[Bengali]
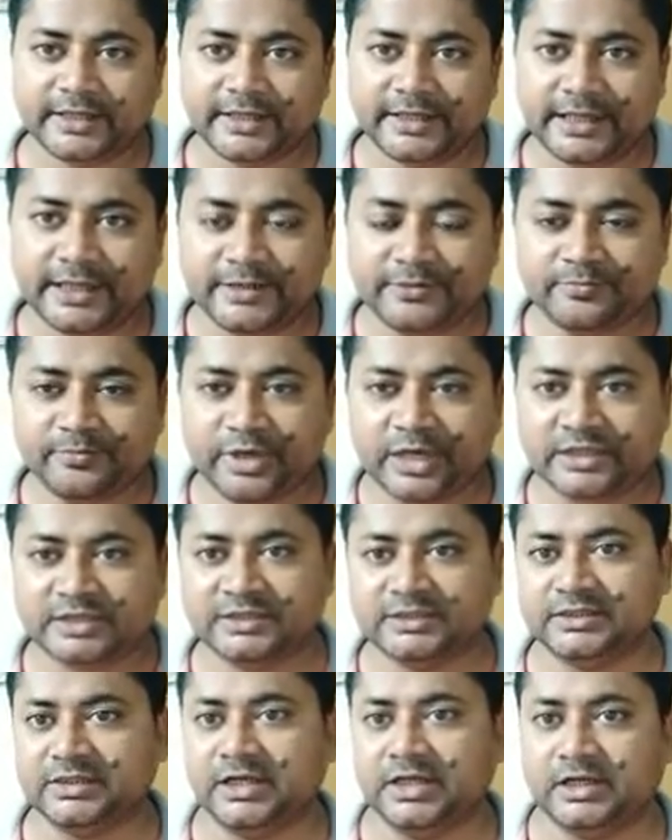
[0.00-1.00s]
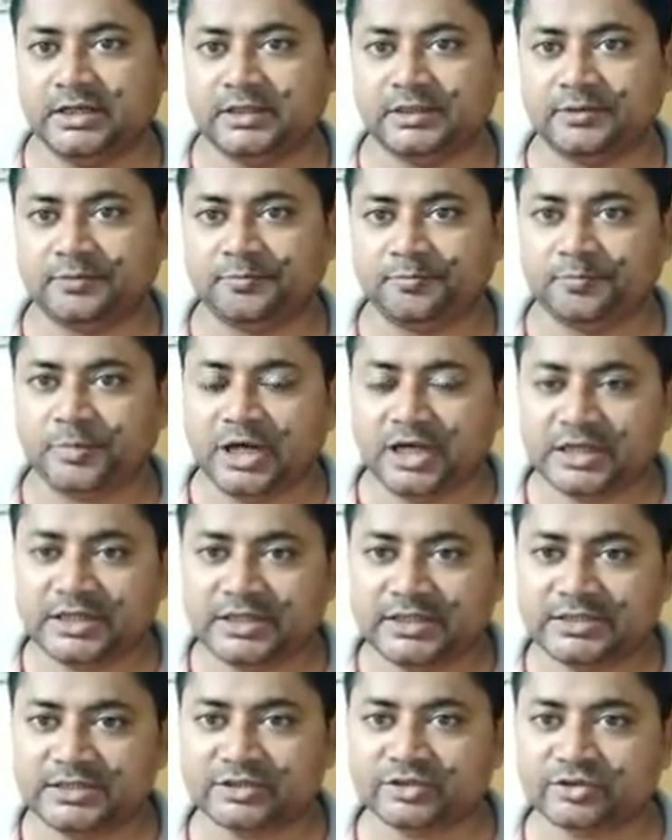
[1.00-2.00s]
এই ব্যক্তিরা বা
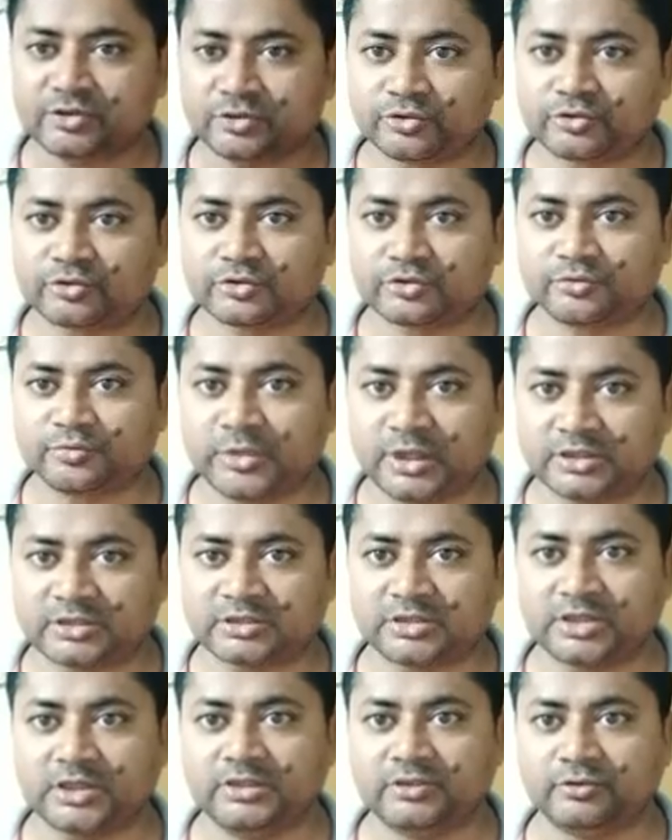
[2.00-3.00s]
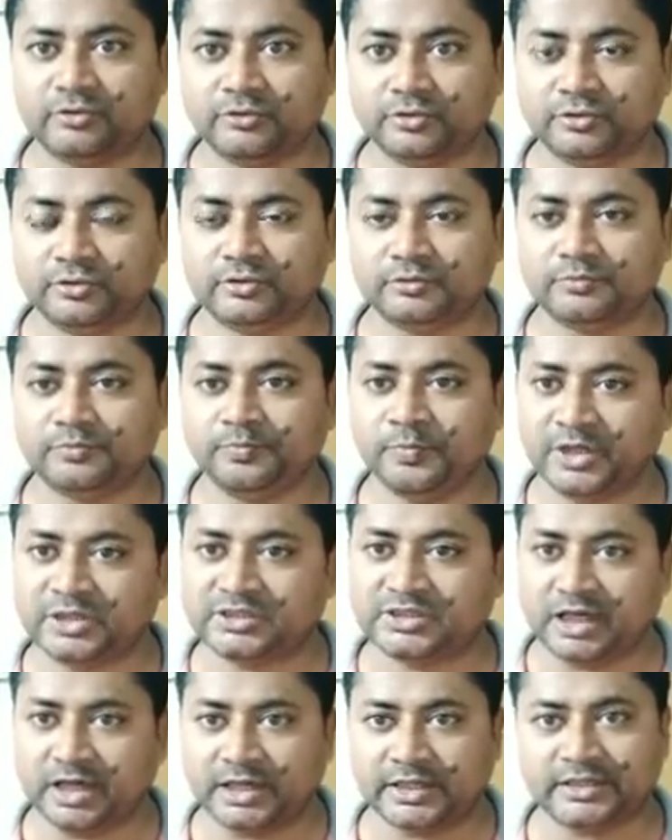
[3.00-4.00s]
এই যে ছোট ছোট বাচ্চারাই হোক বা
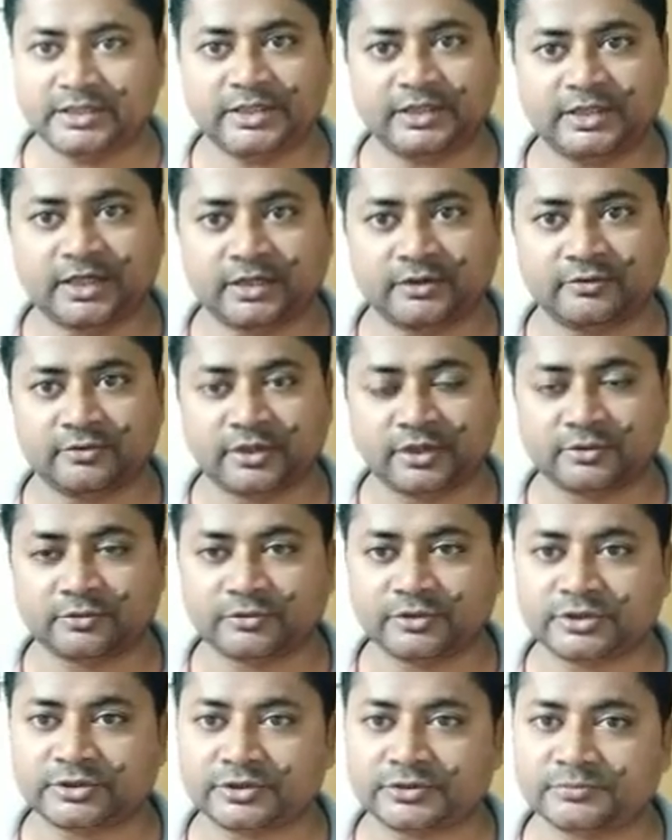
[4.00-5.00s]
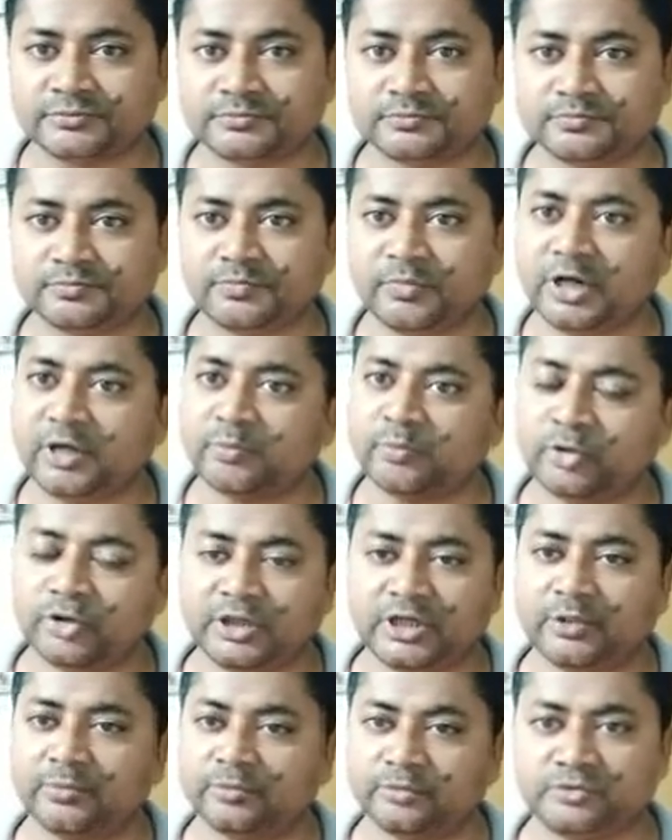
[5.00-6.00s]
যারা এই কাণ্ডটা করেছে বা
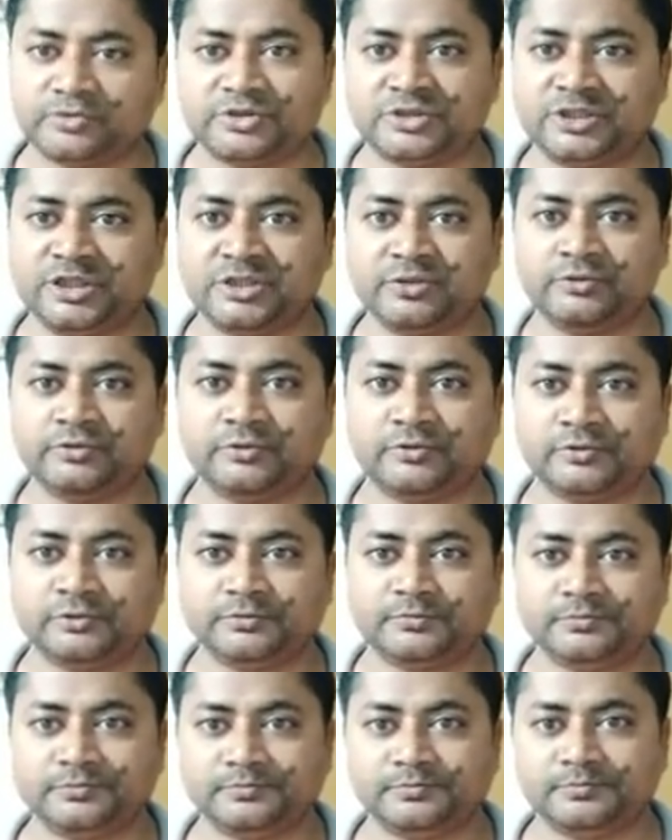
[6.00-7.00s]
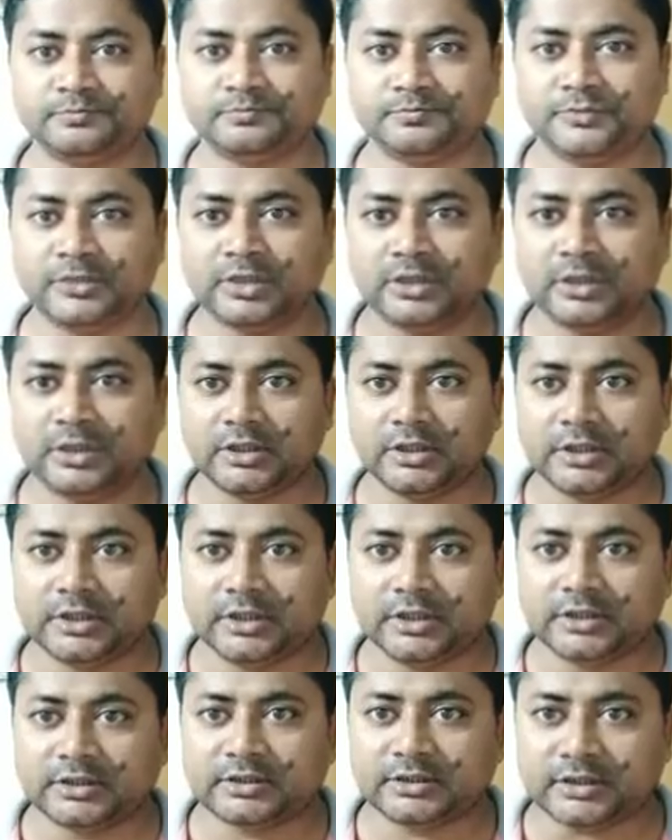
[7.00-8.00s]
মহিলা পুরুষ যেই হোক
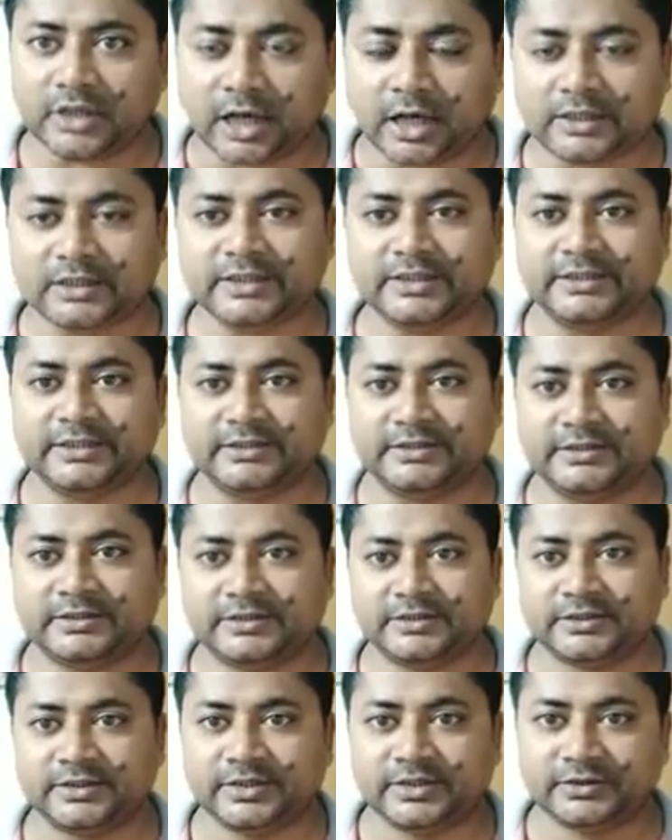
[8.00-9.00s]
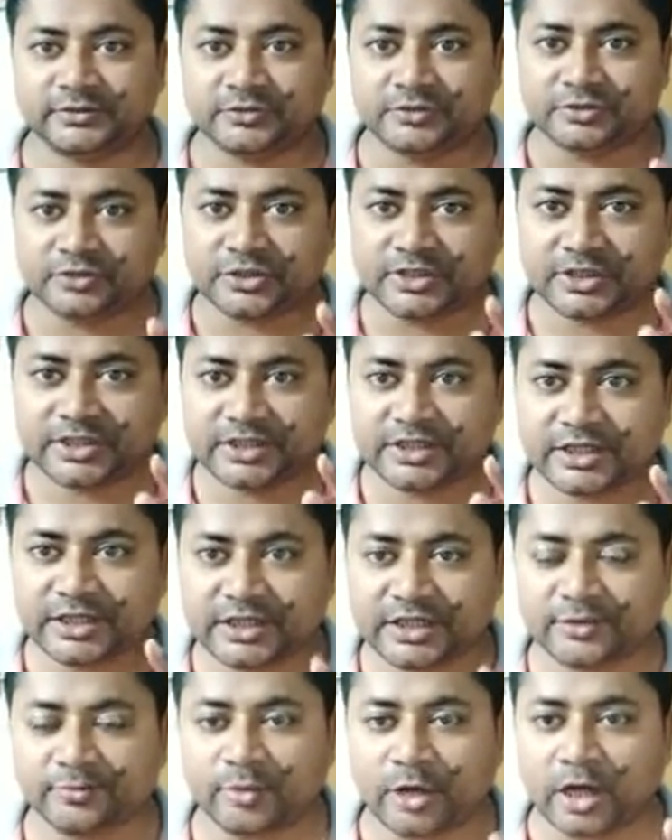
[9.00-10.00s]
তাদের
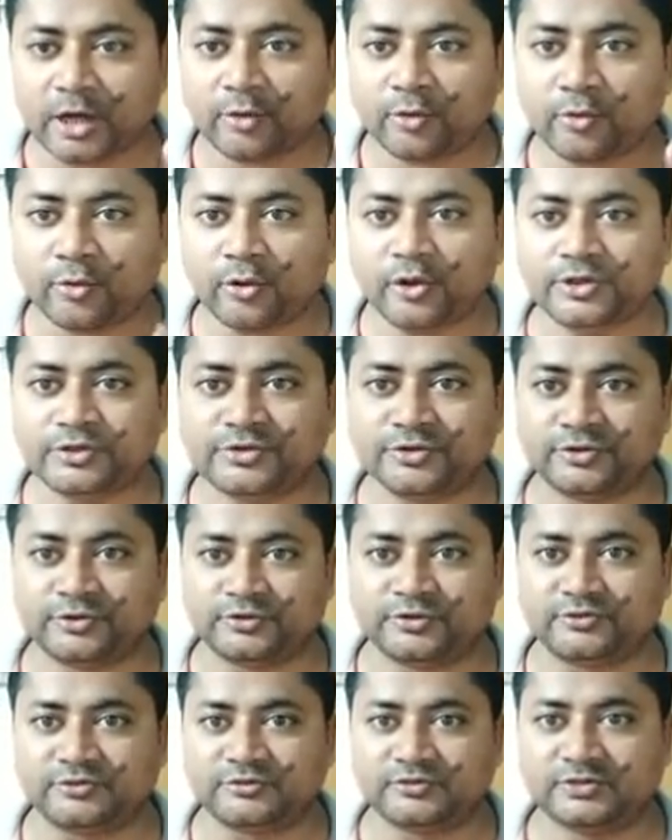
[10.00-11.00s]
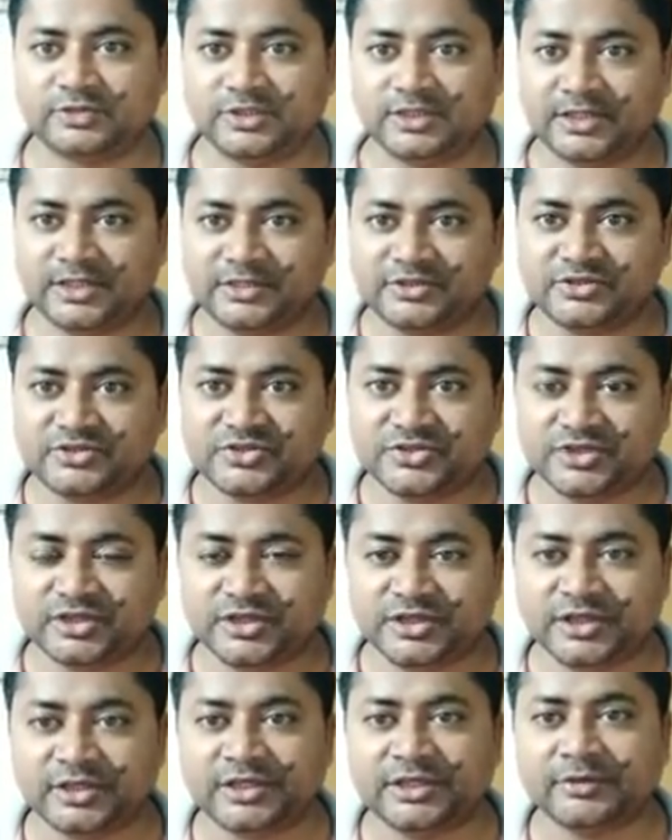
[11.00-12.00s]
কে বা কয়জন এই
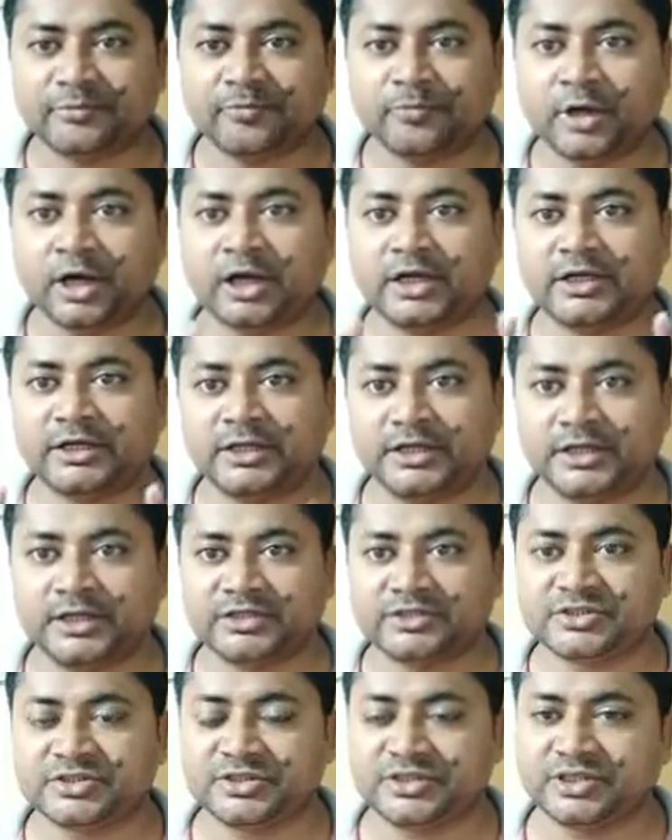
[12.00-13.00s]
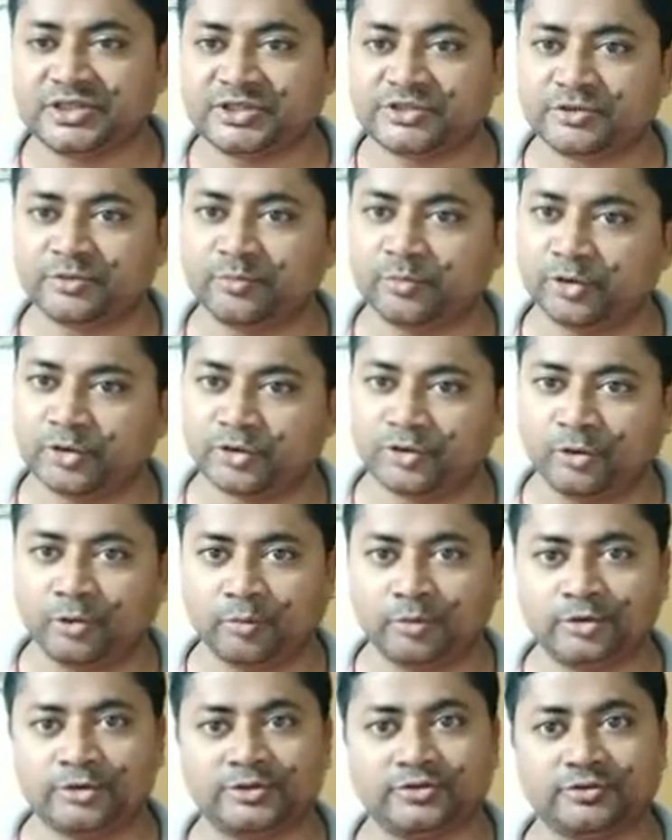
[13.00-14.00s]
সিএ বা এনআরসি এ সম্পর্কে
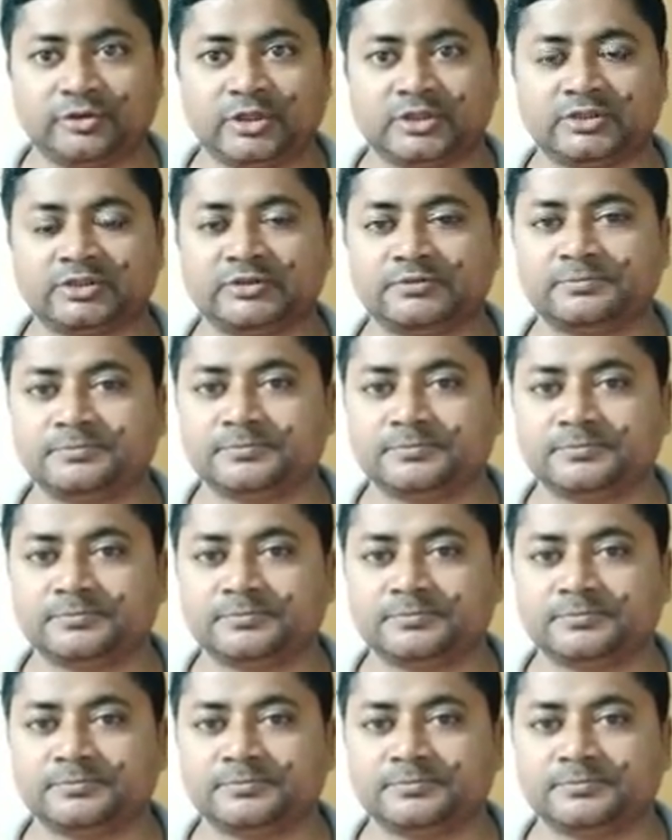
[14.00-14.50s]
অবহিত আছে